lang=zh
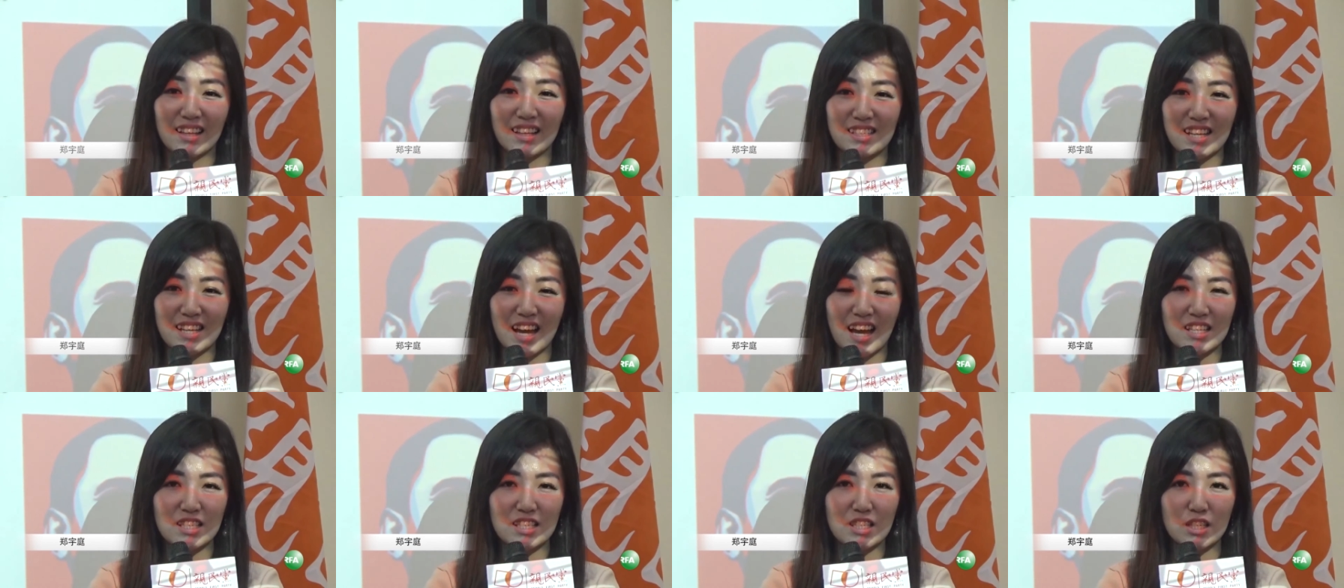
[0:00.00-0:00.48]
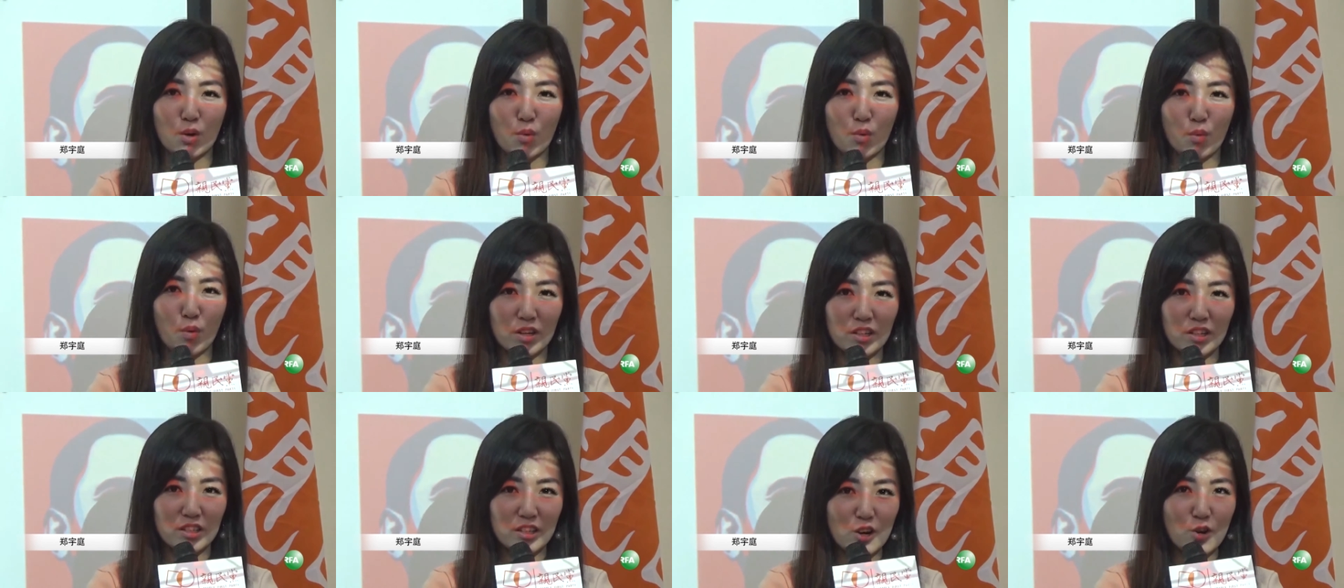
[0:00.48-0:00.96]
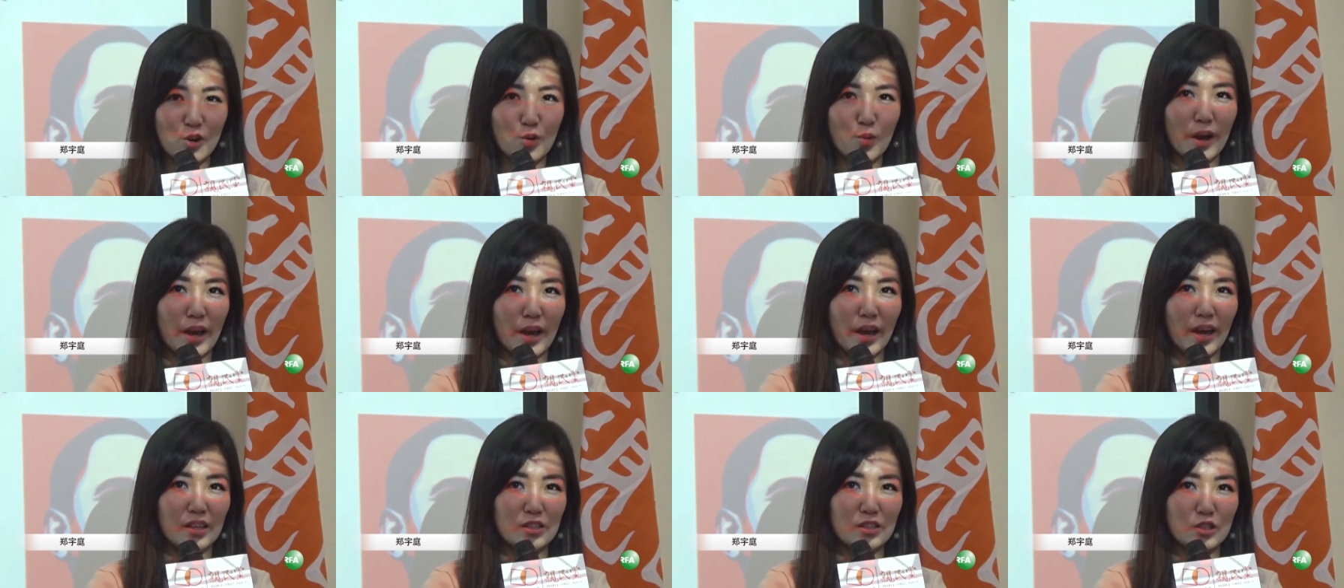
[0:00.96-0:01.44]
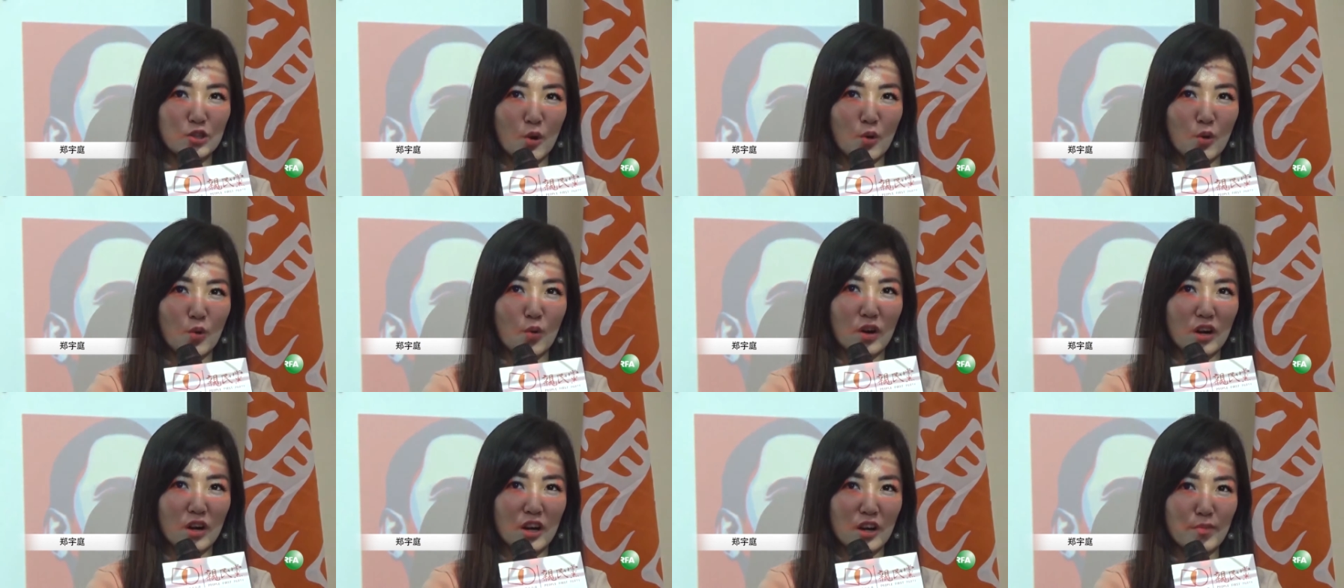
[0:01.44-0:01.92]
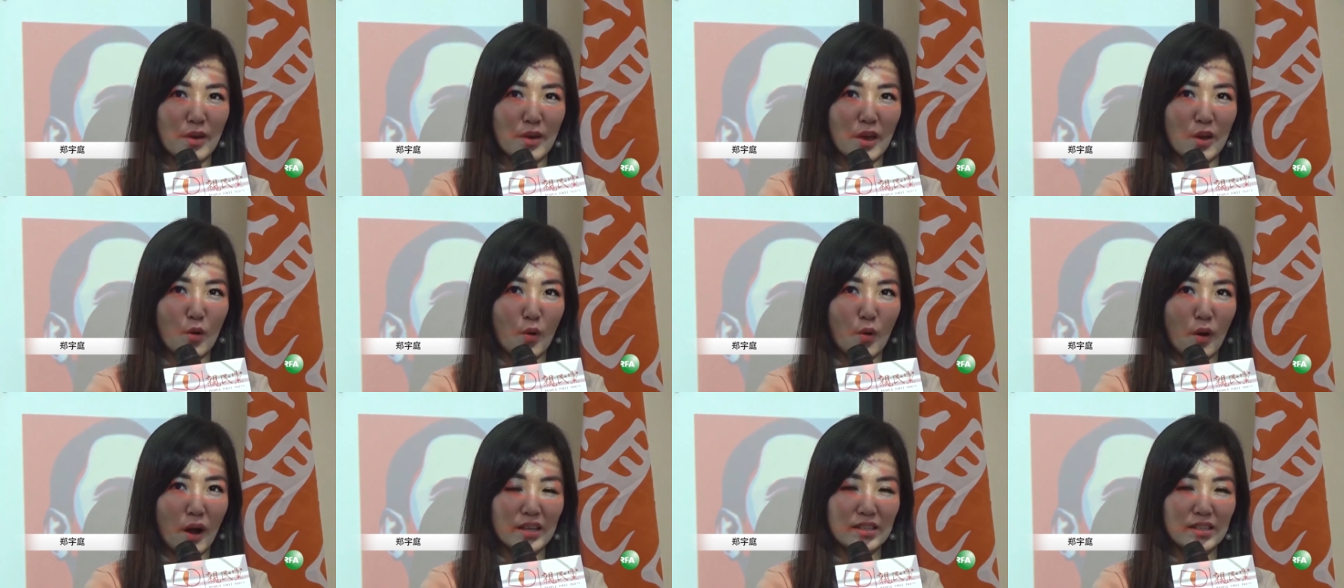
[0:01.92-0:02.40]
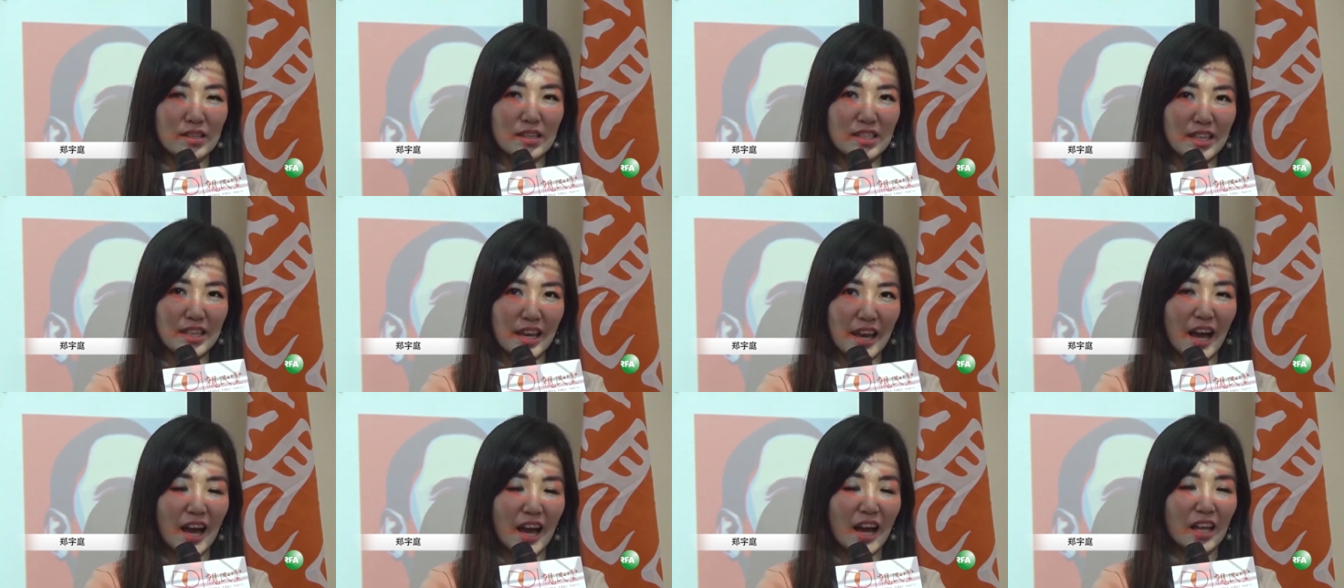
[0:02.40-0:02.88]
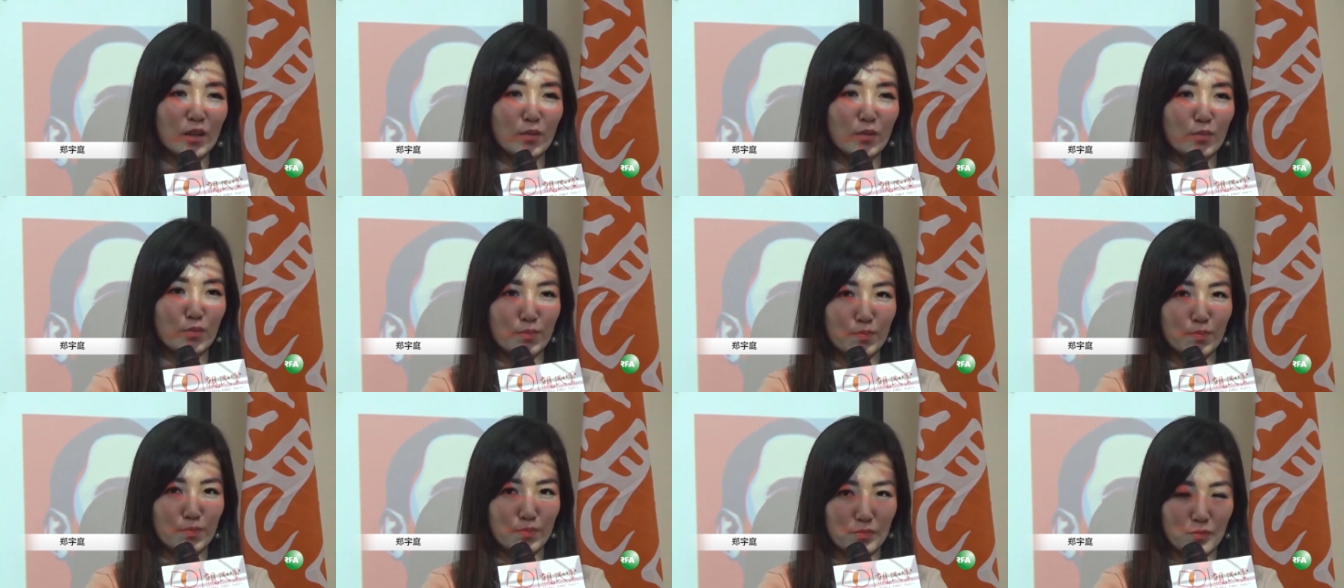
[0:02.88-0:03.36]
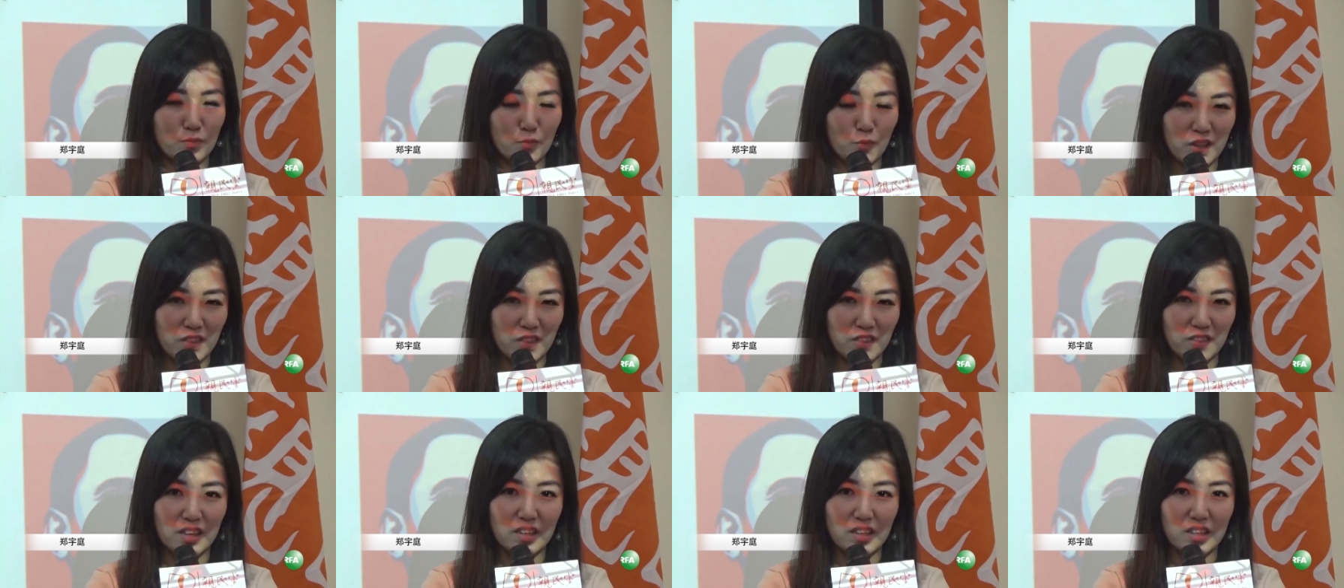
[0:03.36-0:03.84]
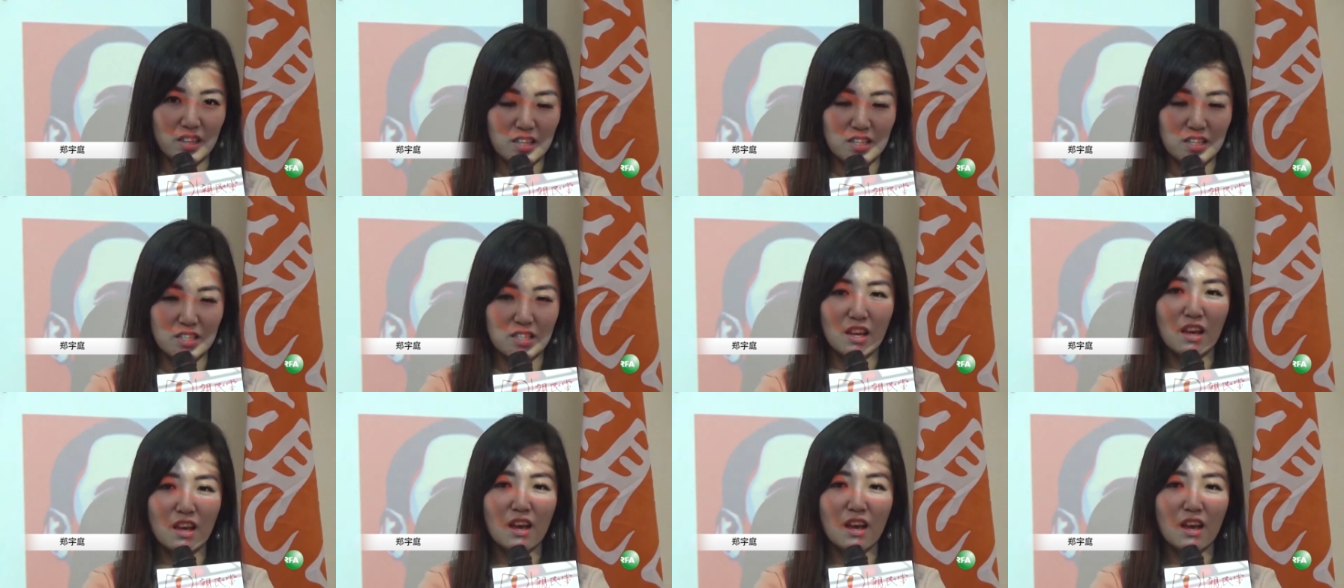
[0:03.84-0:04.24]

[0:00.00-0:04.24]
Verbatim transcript: 的假设，我认为中国跟美国关系在他的 within his